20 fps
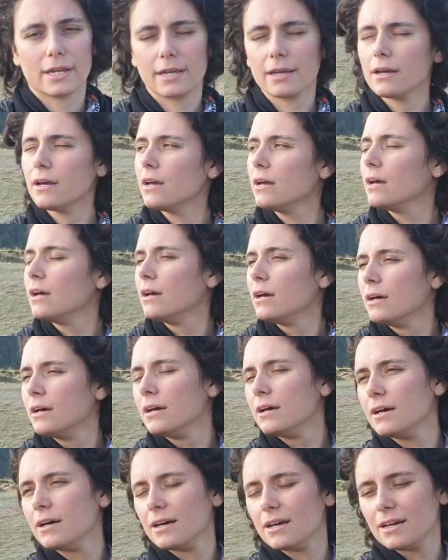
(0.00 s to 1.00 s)
ki
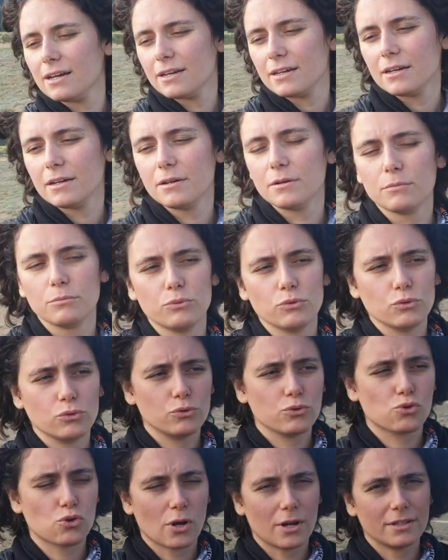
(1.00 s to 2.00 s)
e,
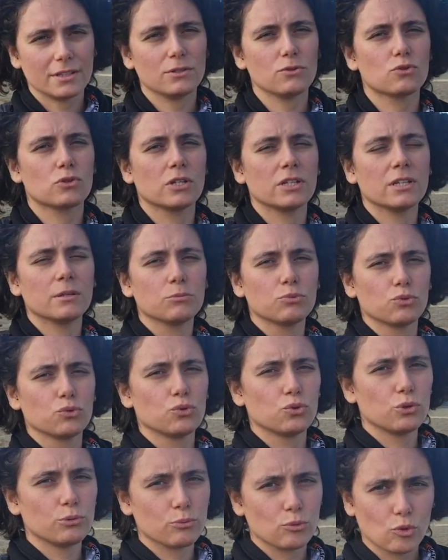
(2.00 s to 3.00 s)
bu şu anda üzerinde
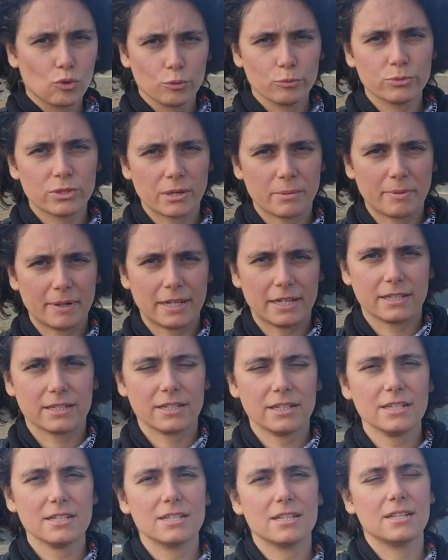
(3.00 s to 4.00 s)
bulunduğum kum
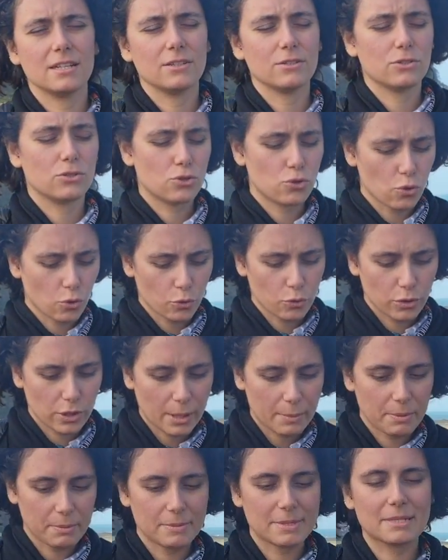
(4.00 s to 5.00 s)
tepeleri çok
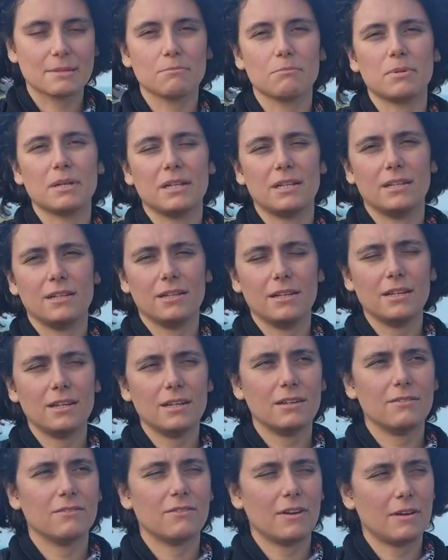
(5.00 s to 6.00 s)
hepimizin
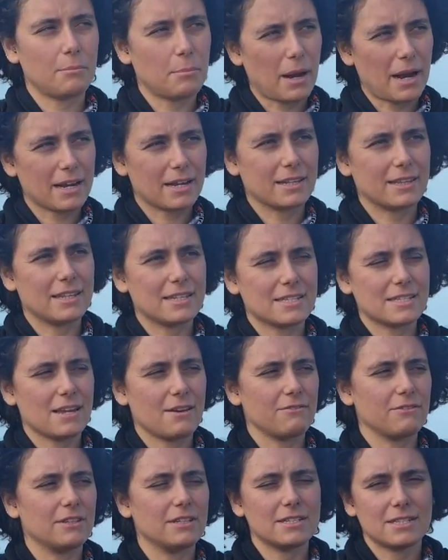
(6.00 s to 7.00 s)
bildiği ve belki de
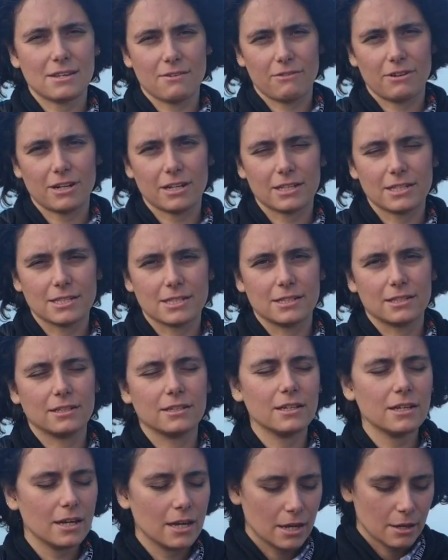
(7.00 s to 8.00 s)
sevdiği, severek
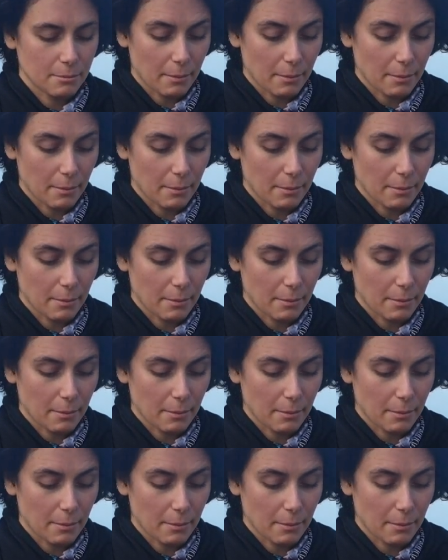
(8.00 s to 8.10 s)
izlediği,